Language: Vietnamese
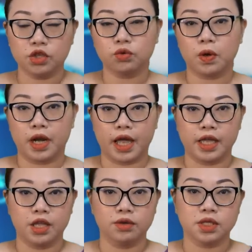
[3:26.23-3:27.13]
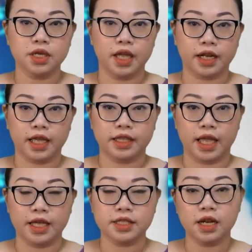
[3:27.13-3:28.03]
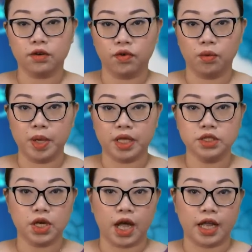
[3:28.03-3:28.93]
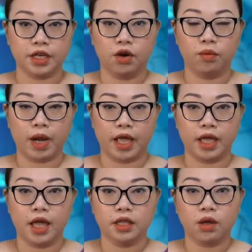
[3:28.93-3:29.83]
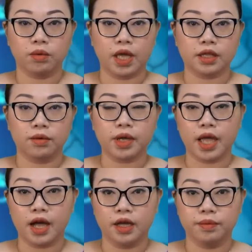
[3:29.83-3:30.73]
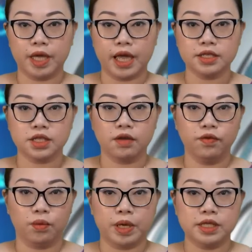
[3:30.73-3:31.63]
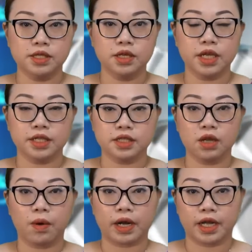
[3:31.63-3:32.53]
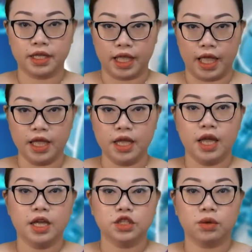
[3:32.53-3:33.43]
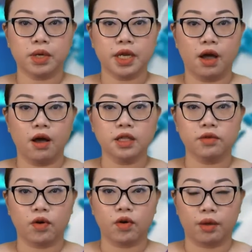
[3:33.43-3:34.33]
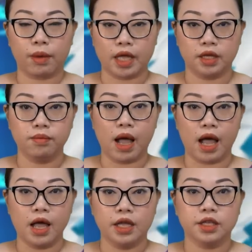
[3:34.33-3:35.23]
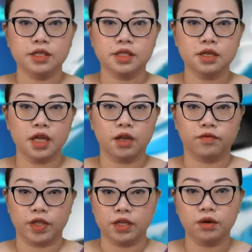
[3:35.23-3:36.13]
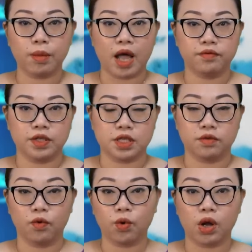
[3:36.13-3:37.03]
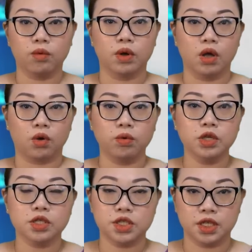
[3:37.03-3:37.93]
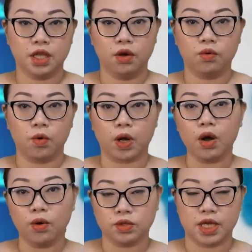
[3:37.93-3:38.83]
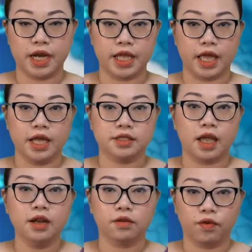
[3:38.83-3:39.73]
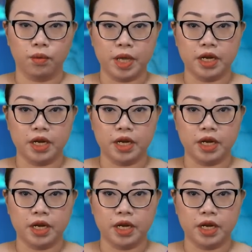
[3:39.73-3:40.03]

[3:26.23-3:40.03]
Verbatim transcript: Trong tuần này, nhiều dữ kiện kinh tế sẽ được phổ biến, chẳng hạn như hôm nay, Tổng nhà thống kê ABS sẽ phổ biến dữ kiện sinh hoạt kinh tế. Trong khi đó thì vào ngày mai thứ ba, những dữ kiện về thương mại và dịch vụ công cũng như chi tiêu của các hộ gia đình sẽ được phổ